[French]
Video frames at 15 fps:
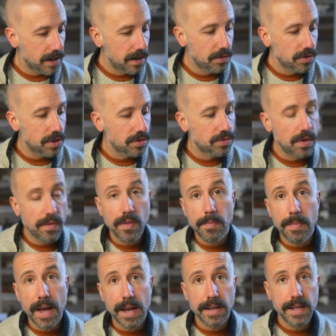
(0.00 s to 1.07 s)
Et là, aujourd'hui, on
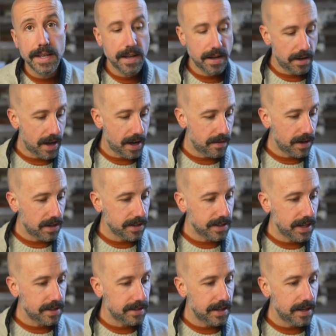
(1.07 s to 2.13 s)
va parler euh, avec le
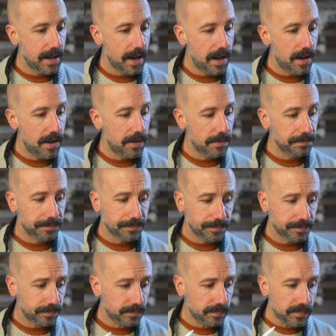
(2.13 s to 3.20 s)
sax ténor,
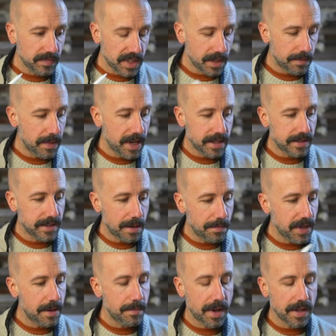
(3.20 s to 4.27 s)
mais ça n'a
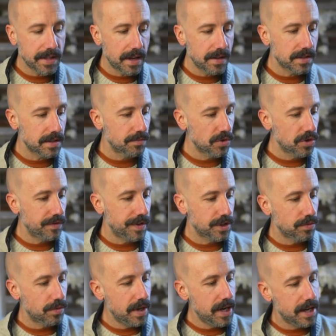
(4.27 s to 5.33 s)
pas d'importance. Moi, je vais
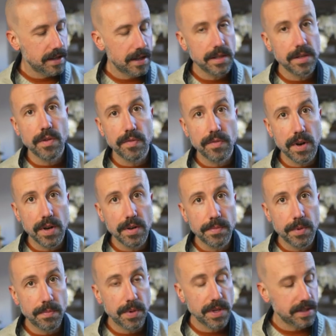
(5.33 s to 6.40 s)
jouer les notes qu'on voit là
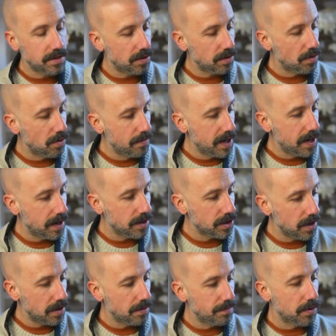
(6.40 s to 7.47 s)
pour pas que ça soit trop
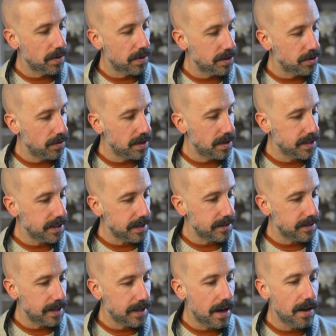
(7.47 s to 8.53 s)
mélangeant pour les joueurs de
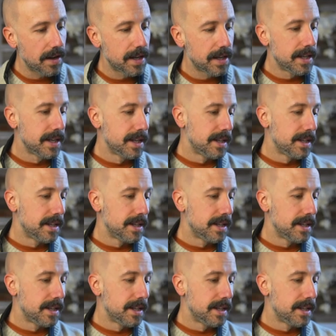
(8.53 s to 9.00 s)
sax ténor.